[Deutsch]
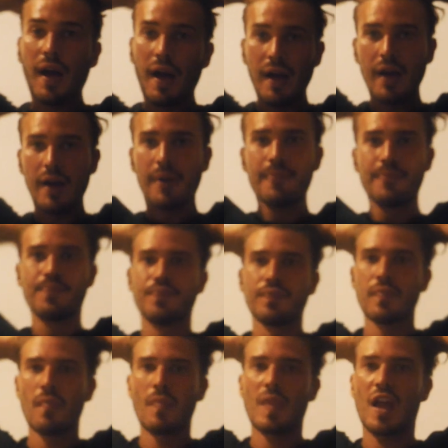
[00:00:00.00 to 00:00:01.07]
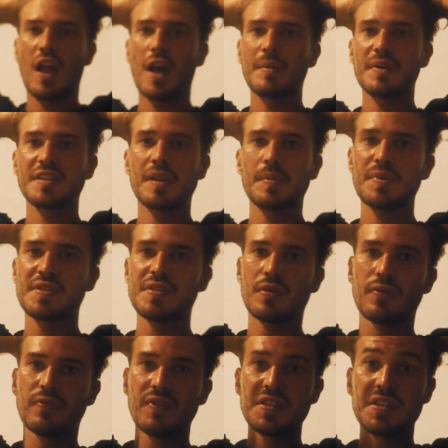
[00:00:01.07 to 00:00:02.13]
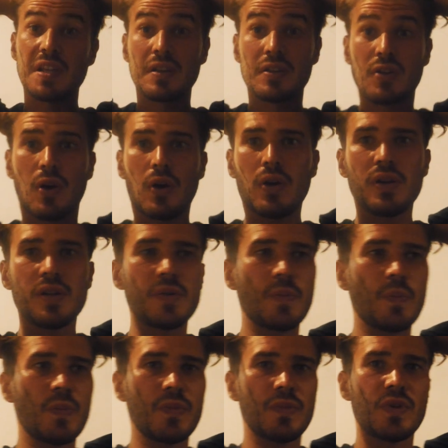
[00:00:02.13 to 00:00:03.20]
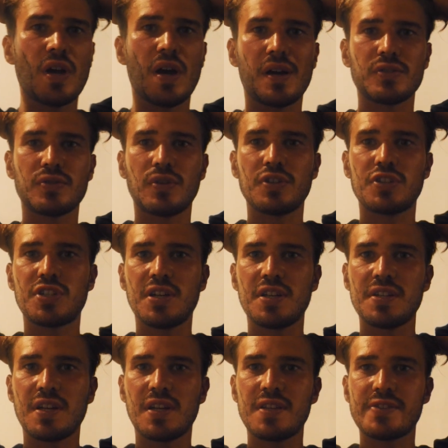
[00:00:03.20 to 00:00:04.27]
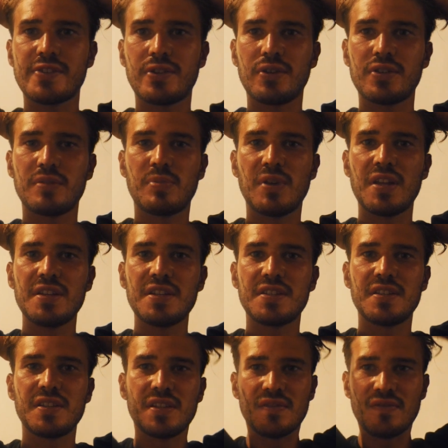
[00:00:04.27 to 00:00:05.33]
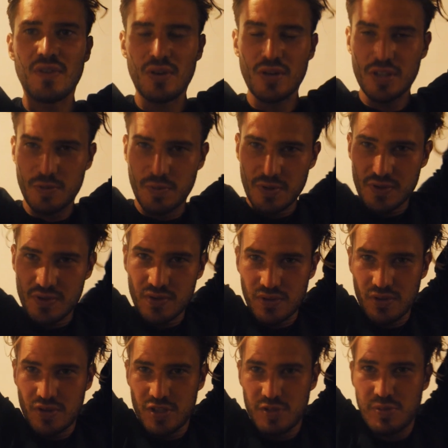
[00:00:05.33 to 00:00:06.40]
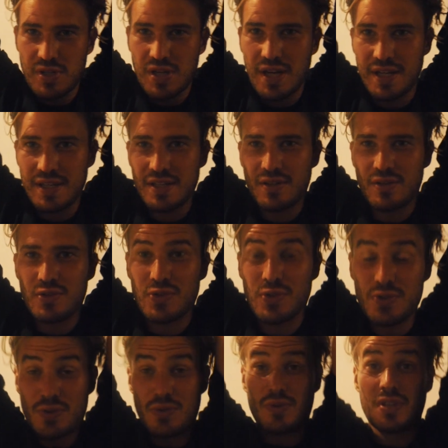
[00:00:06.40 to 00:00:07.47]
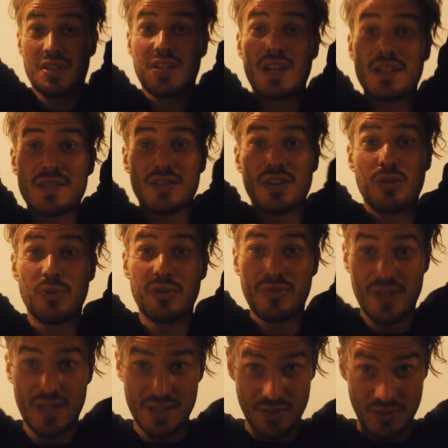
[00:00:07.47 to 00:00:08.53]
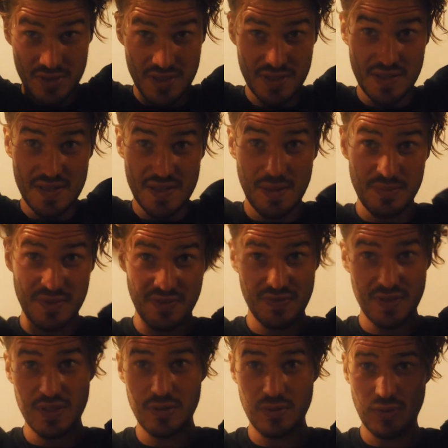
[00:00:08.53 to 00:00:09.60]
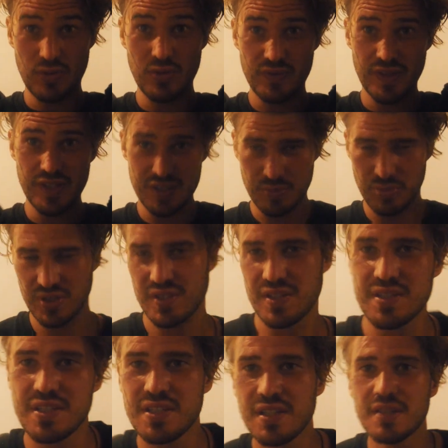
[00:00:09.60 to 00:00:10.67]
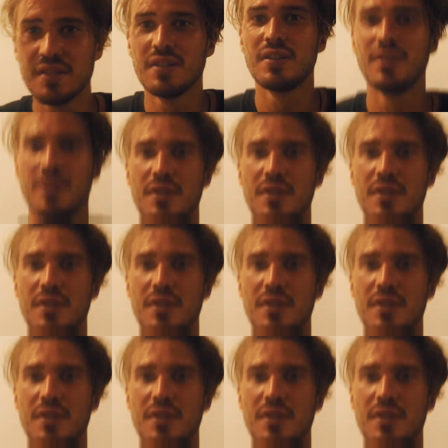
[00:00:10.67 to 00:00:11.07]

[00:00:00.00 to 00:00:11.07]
Ähm, aber ich habe jetzt noch einen wichtigen Call nach Deutschland. Also Leute, beende ich hier den Vlog. Ich bin zurück, ich bin heil, gesund zurück. Ich kann es kaum erwarten, euch das gesamte Video irgendwann zu präsentieren.